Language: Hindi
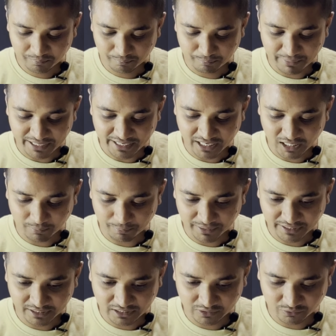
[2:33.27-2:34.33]
मैं यहाँ
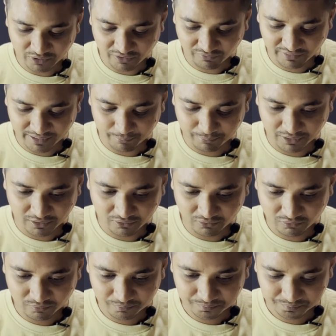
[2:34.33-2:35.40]
पे करूँगा
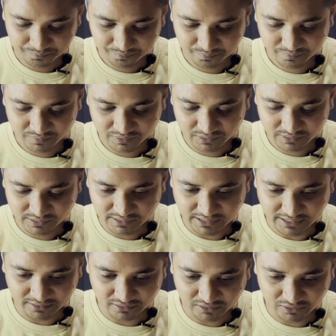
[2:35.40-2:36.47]
वैभव
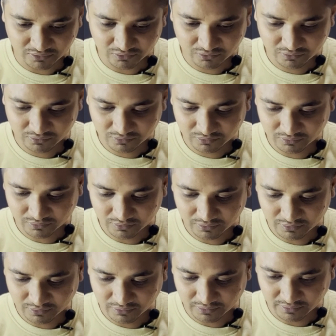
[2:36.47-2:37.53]
सातो
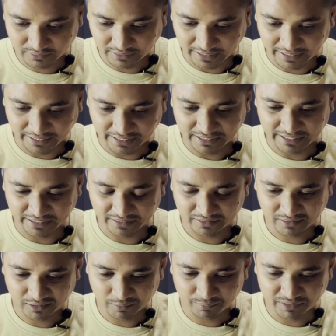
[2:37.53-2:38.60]
99
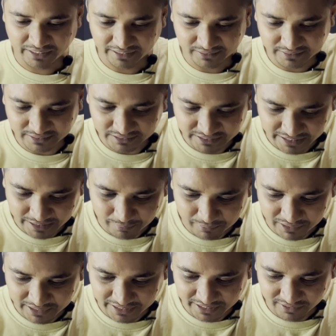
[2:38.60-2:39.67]
अभी देखते हैं ये
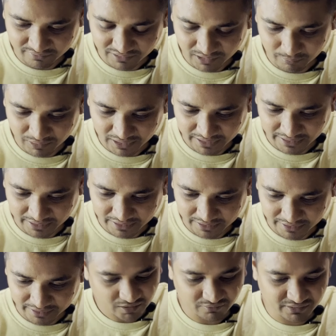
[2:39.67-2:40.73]
ईमेल आईडी अवेलेबल है या
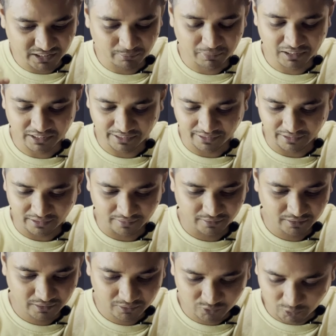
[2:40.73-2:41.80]
नहीं अवेलेबल नहीं है
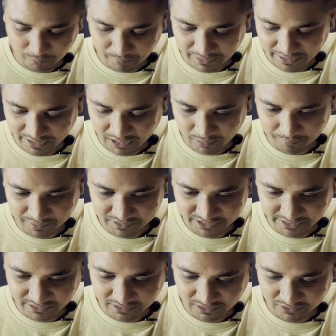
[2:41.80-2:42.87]
तो मैं यहाँ पे
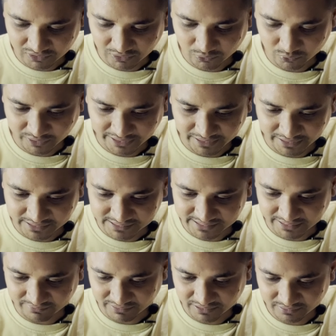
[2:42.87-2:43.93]
चेक करता हूँ
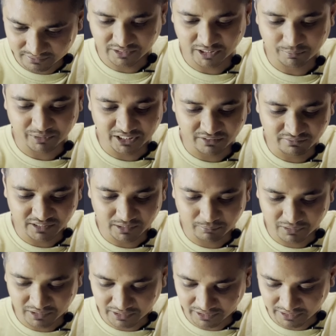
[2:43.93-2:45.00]
97 ये भी
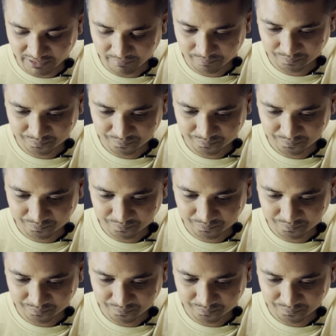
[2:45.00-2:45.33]
अवेलेबल नहीं है